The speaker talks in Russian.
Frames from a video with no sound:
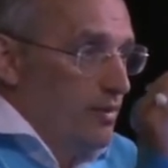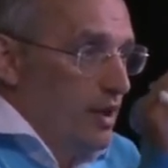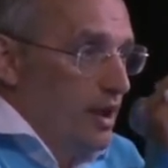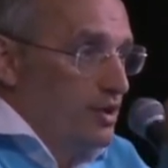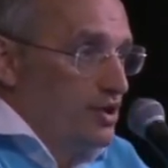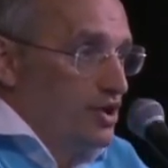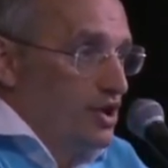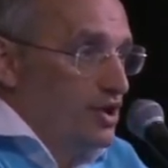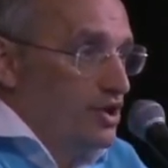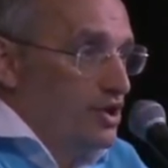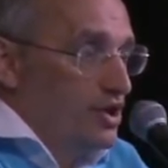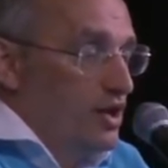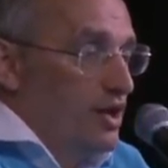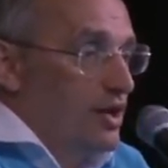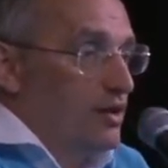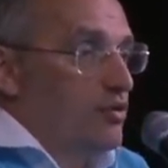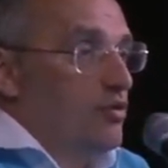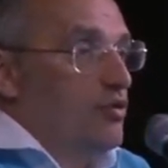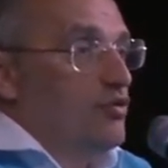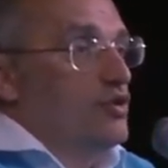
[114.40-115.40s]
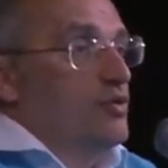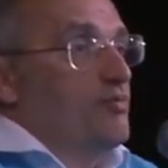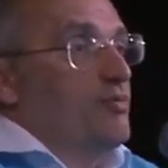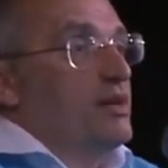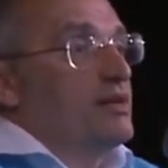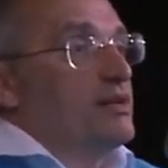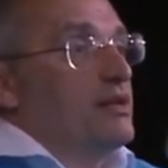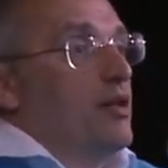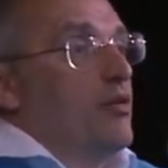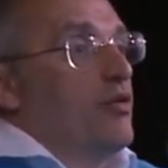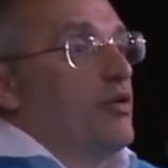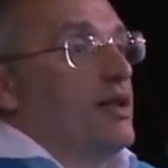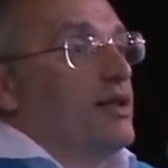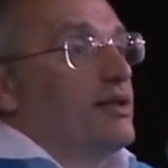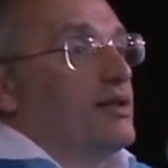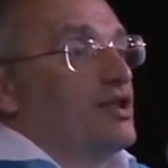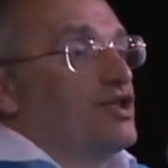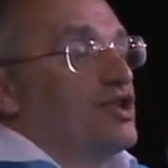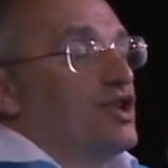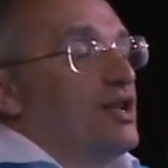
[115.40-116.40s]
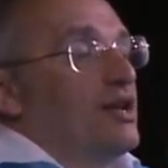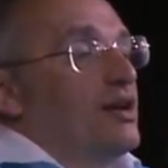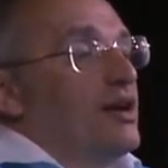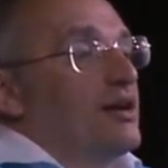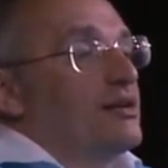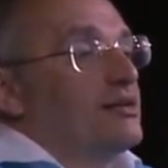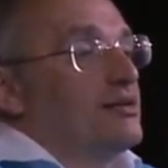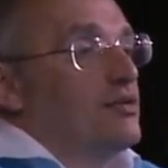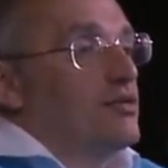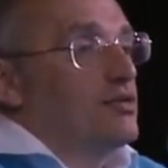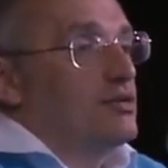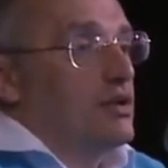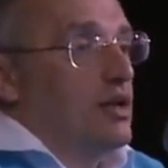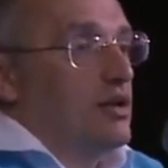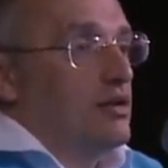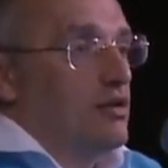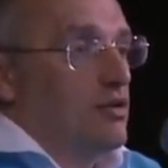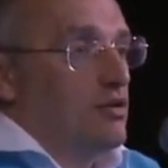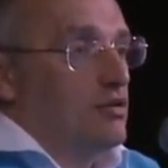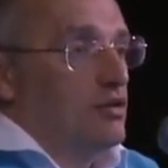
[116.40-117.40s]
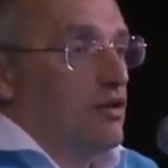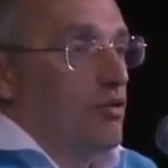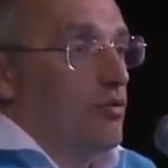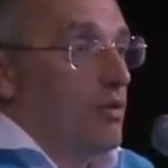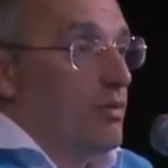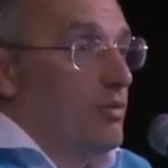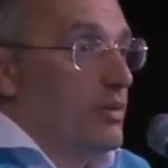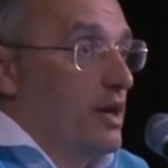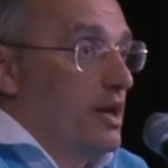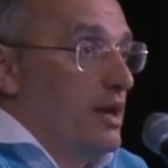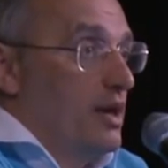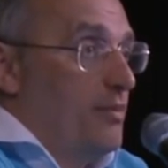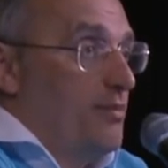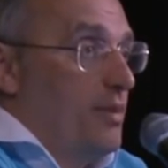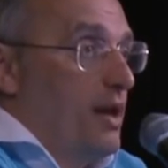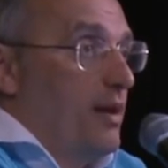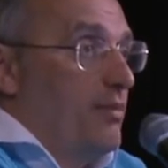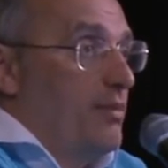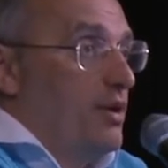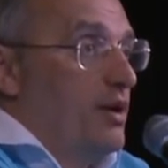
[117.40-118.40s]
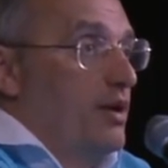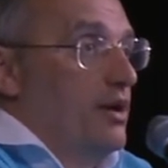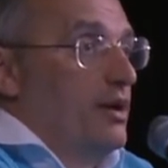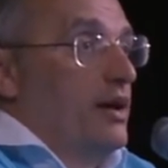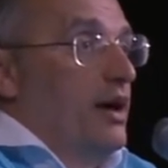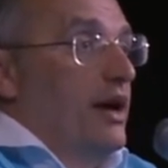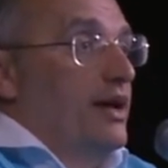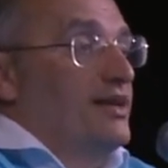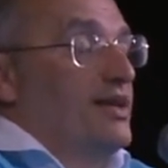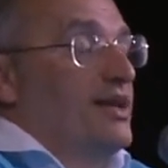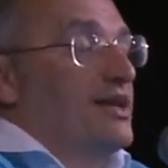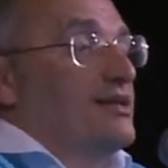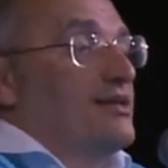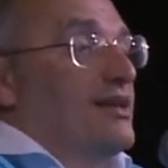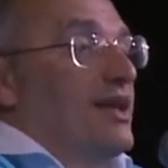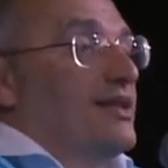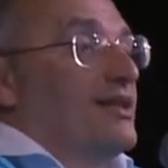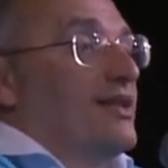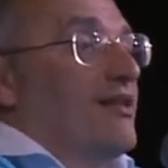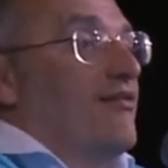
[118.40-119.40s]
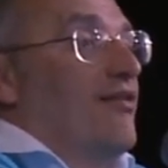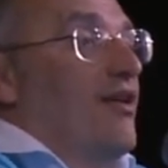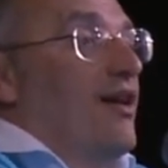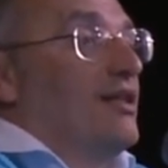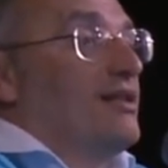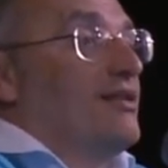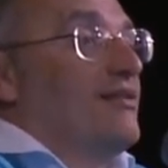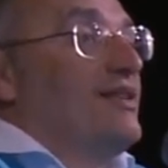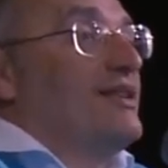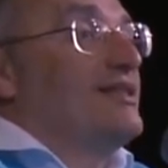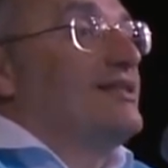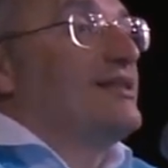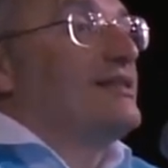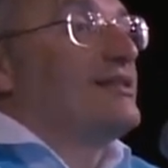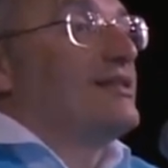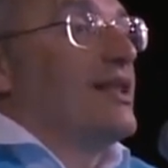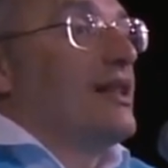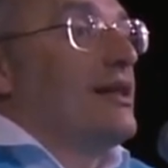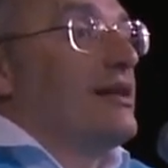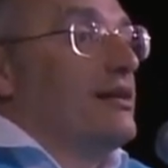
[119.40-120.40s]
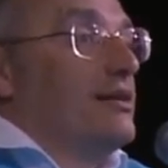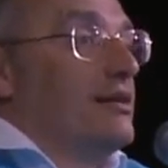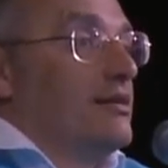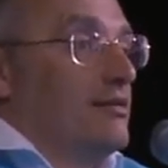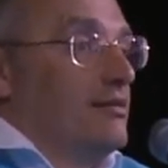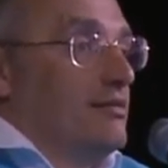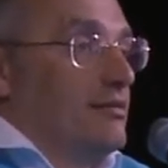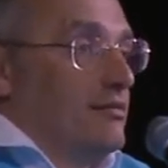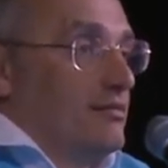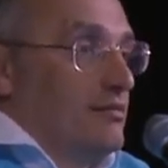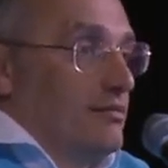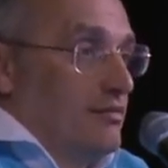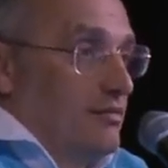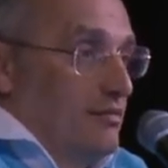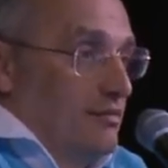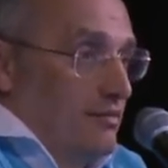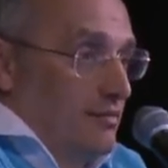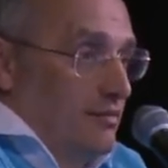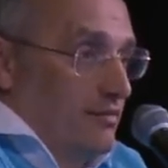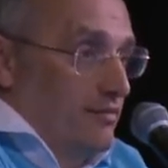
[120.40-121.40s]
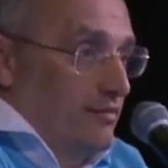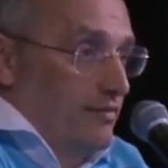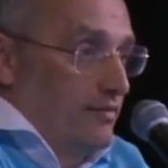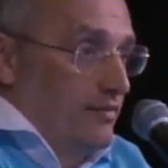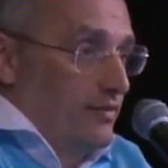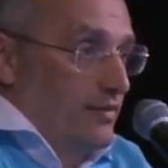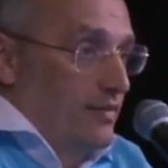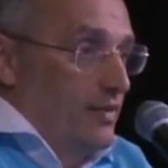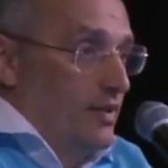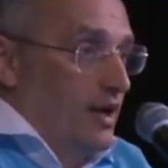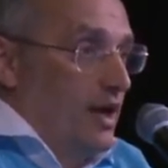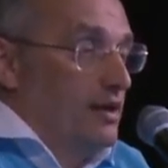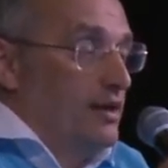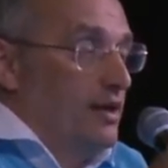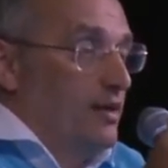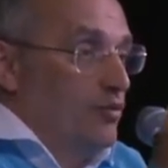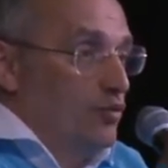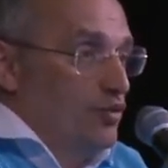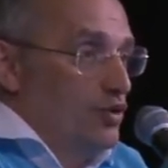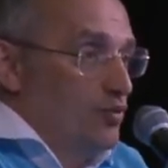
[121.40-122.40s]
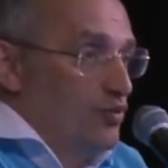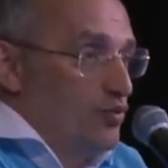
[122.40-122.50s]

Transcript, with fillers: Брать женщины, которые уже построили отношения как сестры друг с другом. И прямо отец отдавал две сестры одному